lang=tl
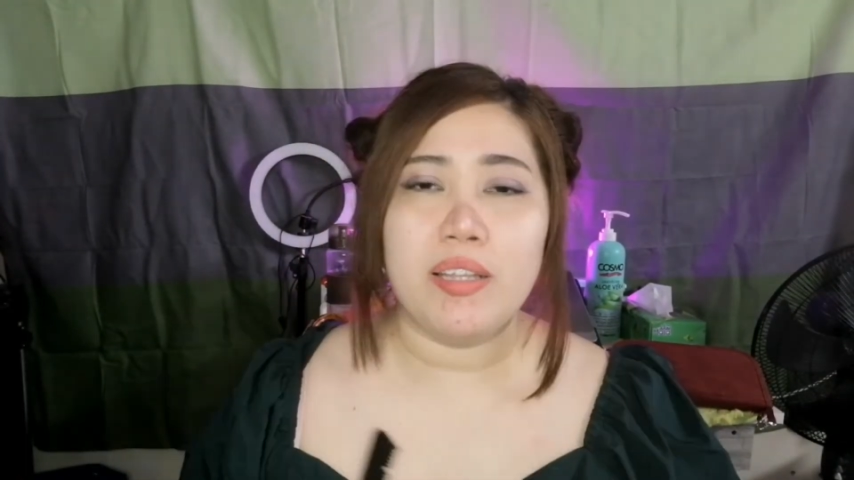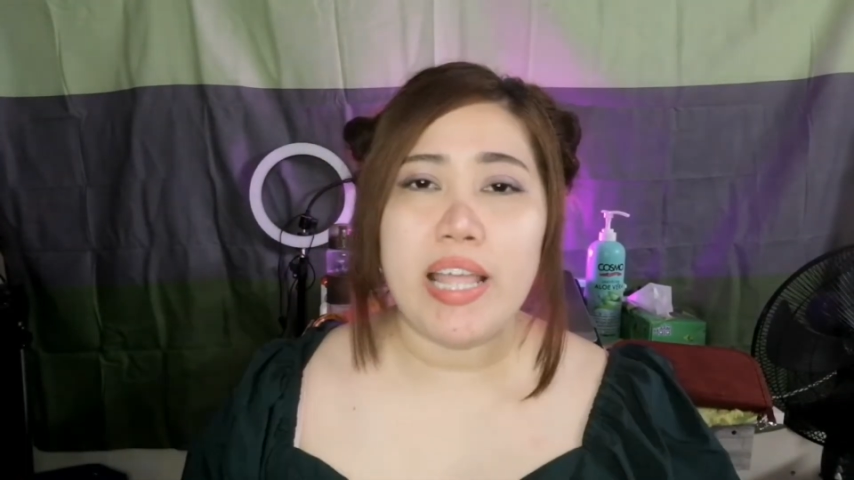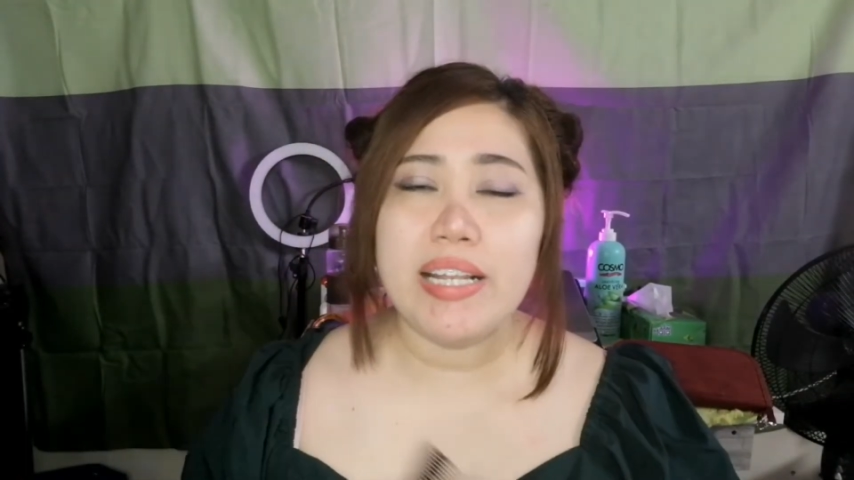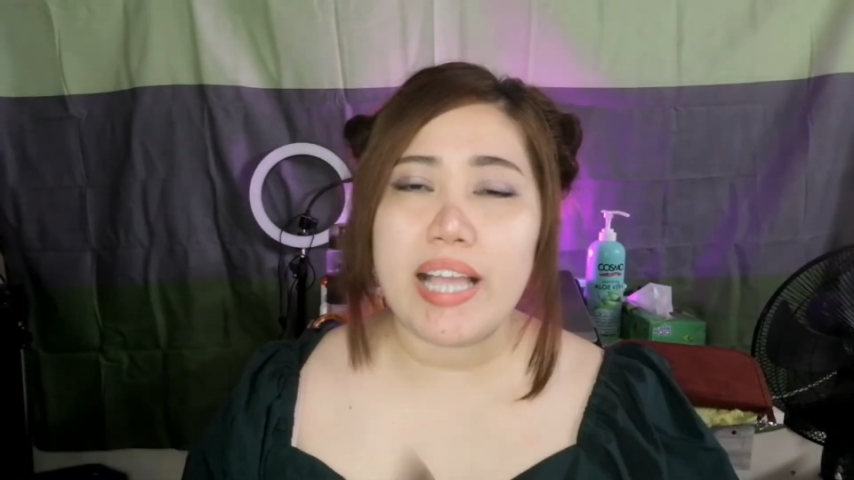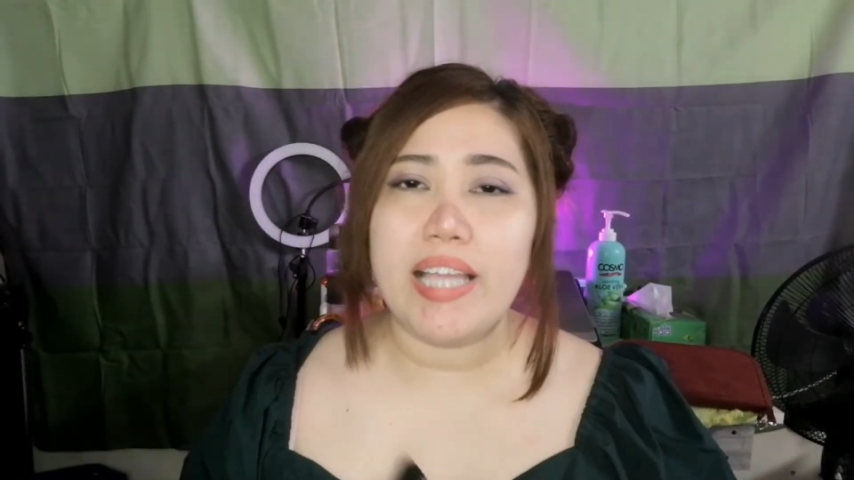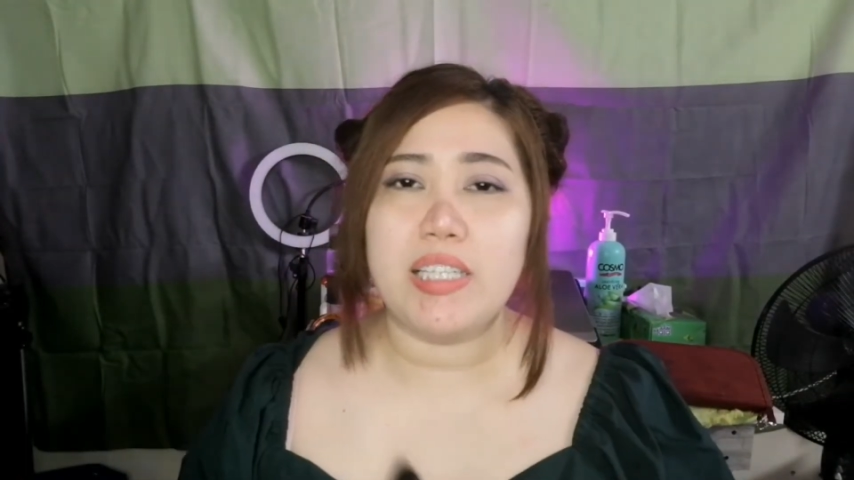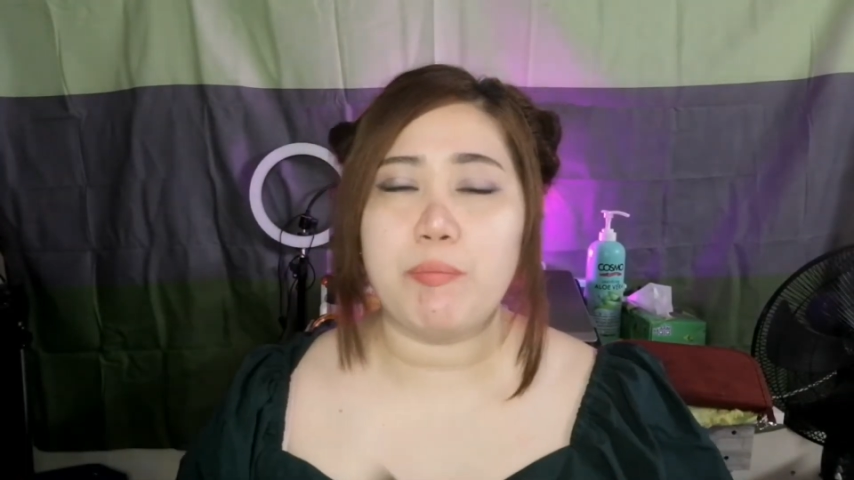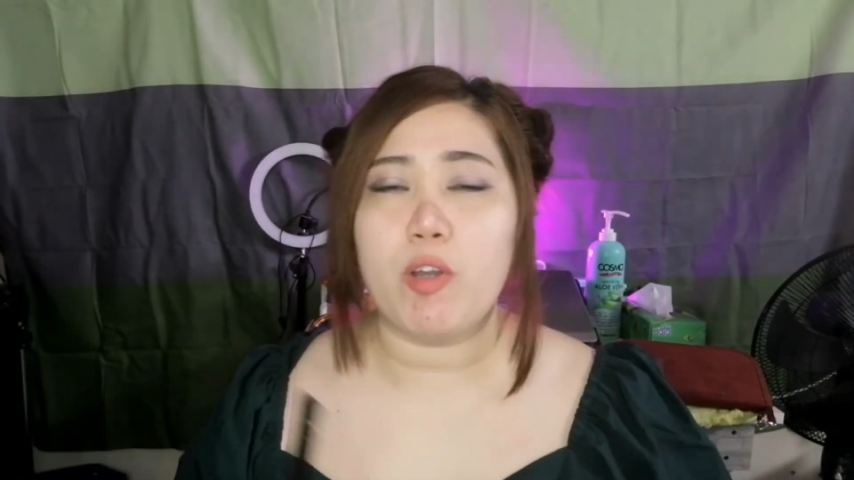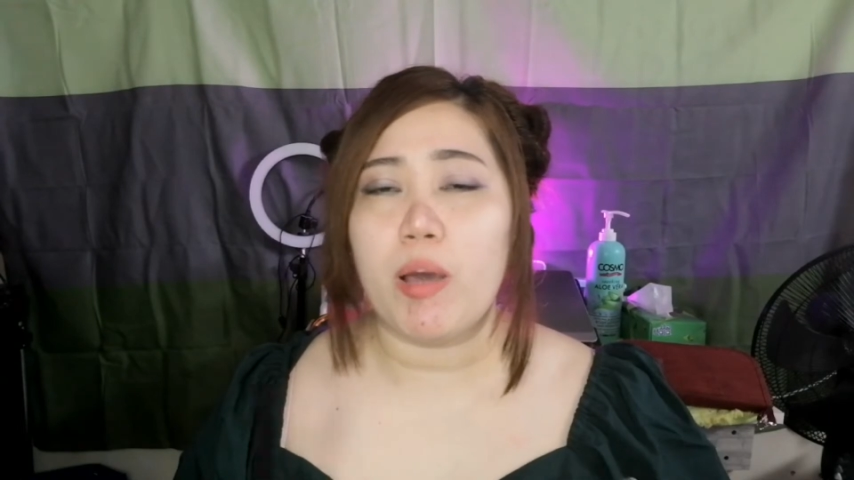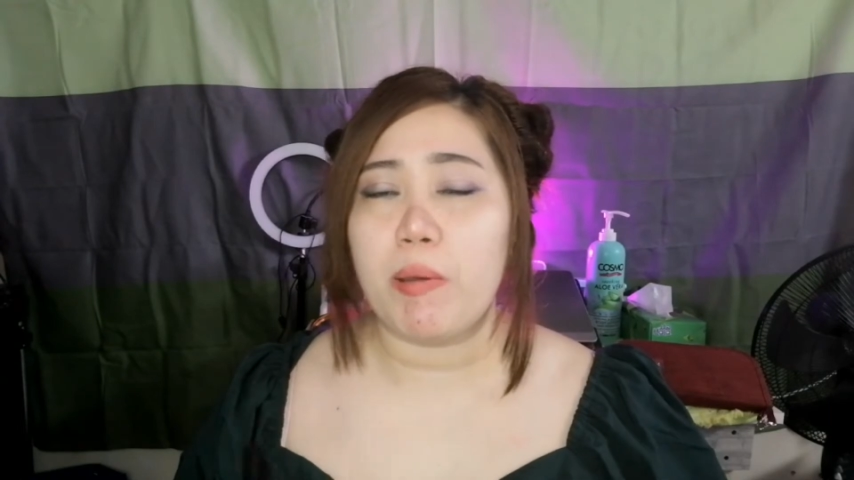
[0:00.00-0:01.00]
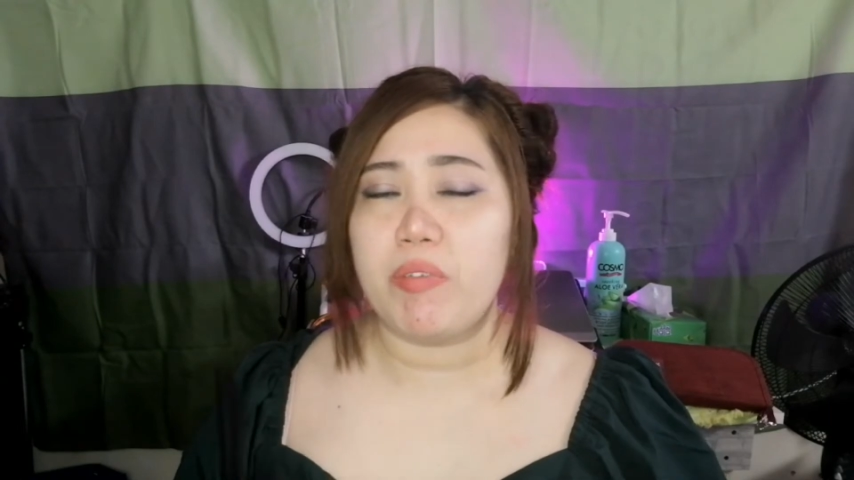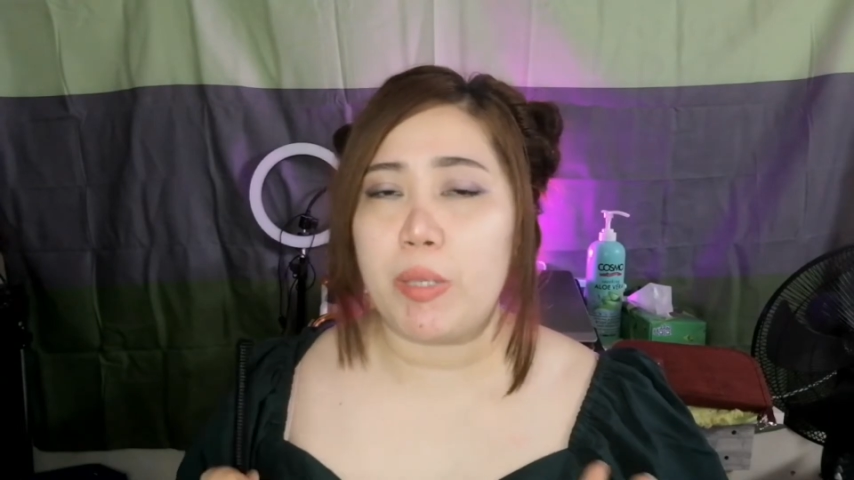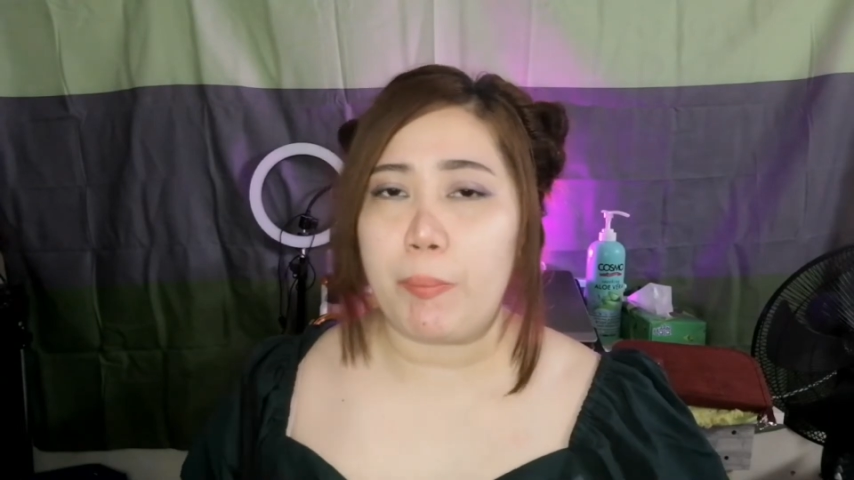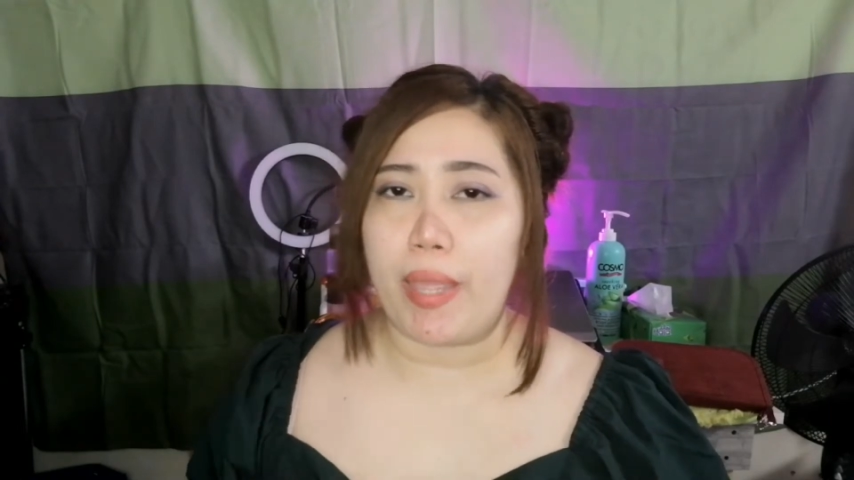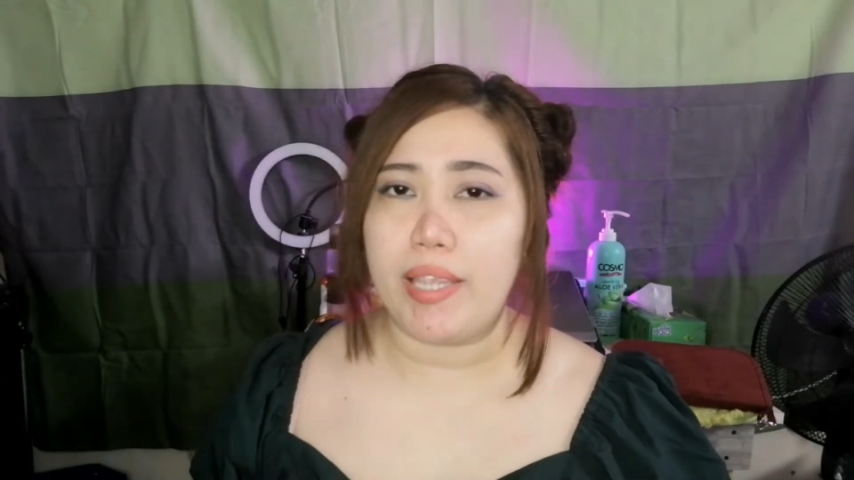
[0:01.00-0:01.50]
Then guys, if you have a
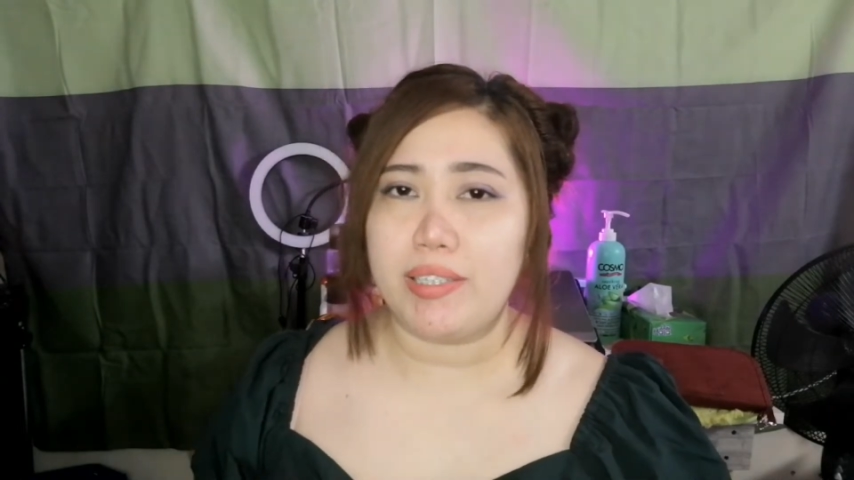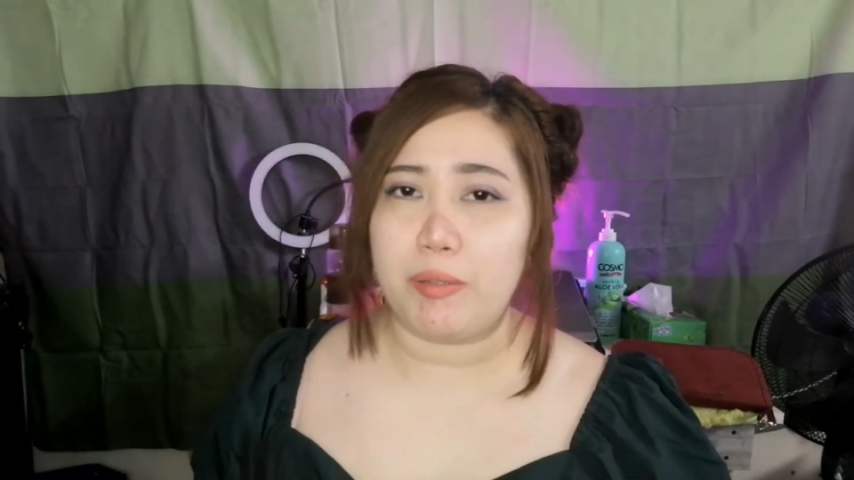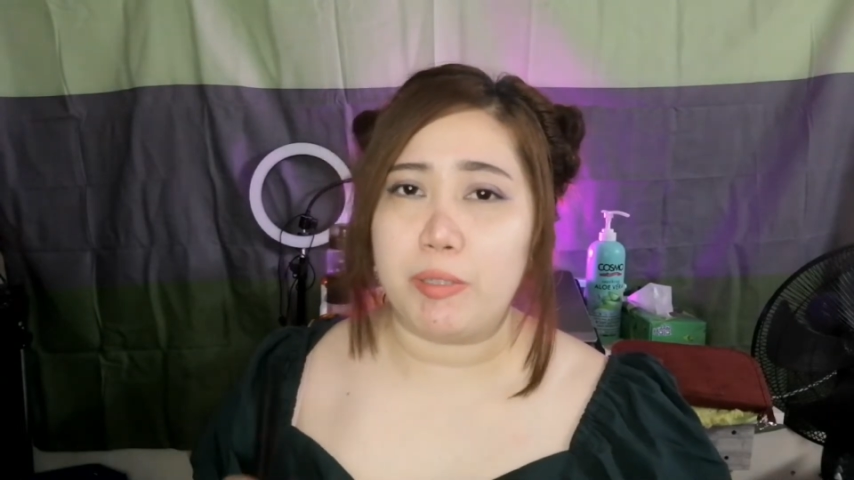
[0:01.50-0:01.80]
big face,